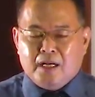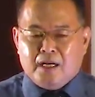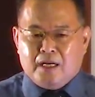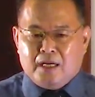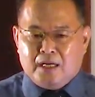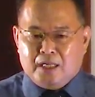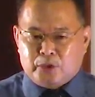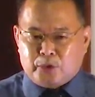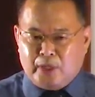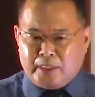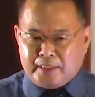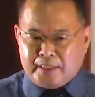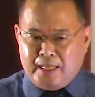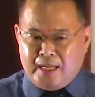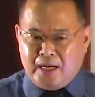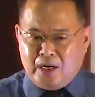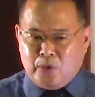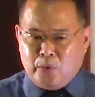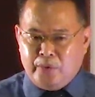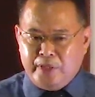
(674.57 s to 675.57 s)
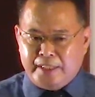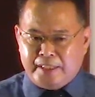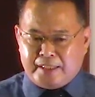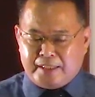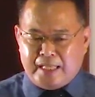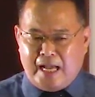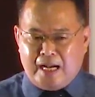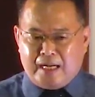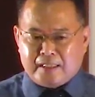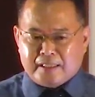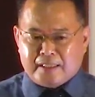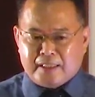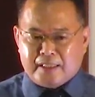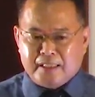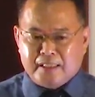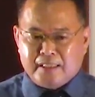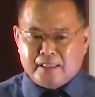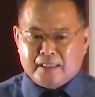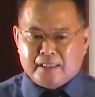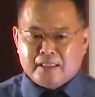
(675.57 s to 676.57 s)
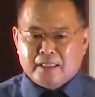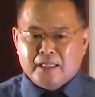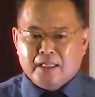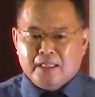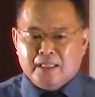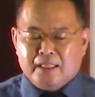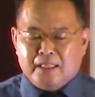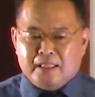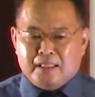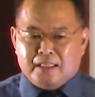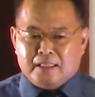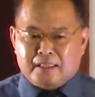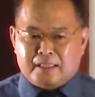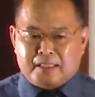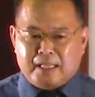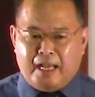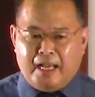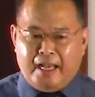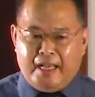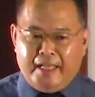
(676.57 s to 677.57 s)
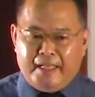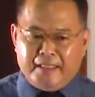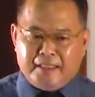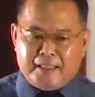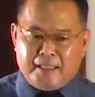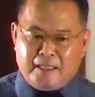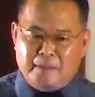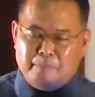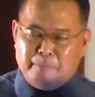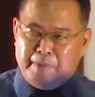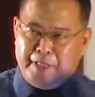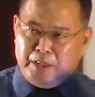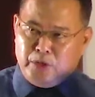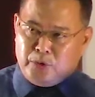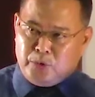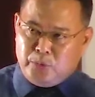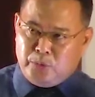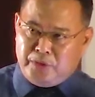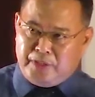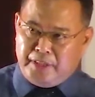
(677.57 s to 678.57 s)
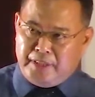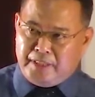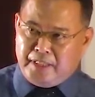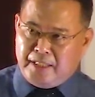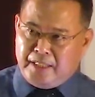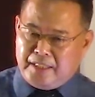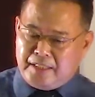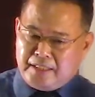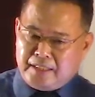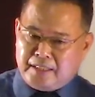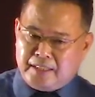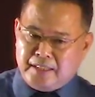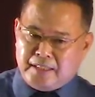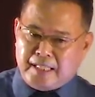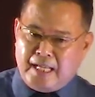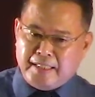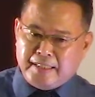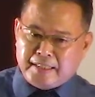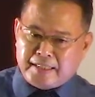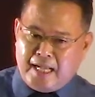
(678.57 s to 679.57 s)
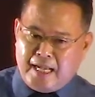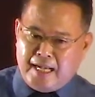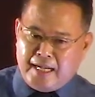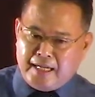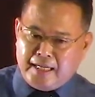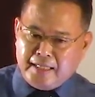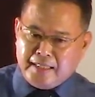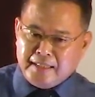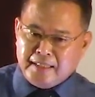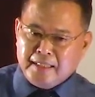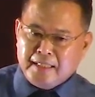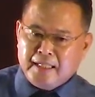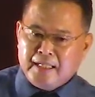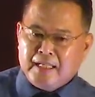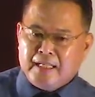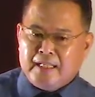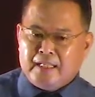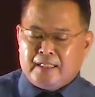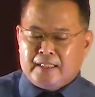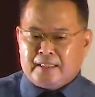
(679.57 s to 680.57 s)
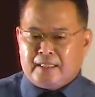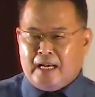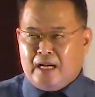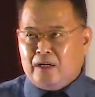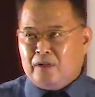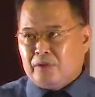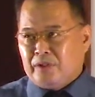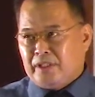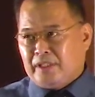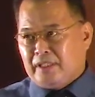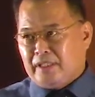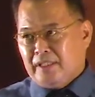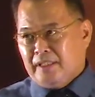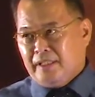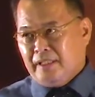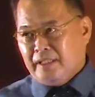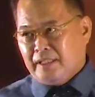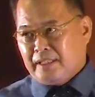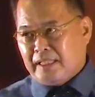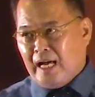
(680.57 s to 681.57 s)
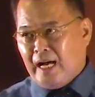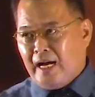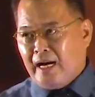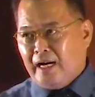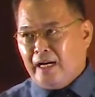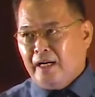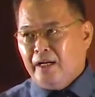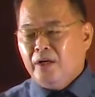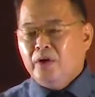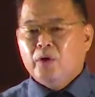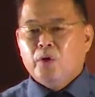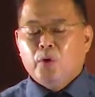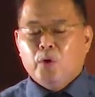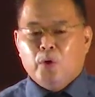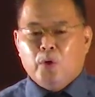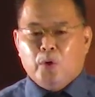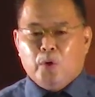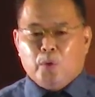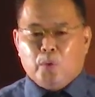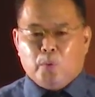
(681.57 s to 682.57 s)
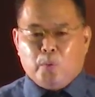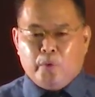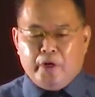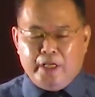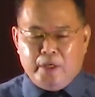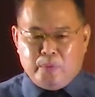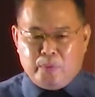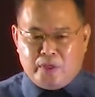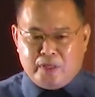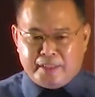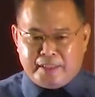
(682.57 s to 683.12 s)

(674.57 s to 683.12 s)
何传道会赏识，在这个《民数记》的十三章到十四章，为我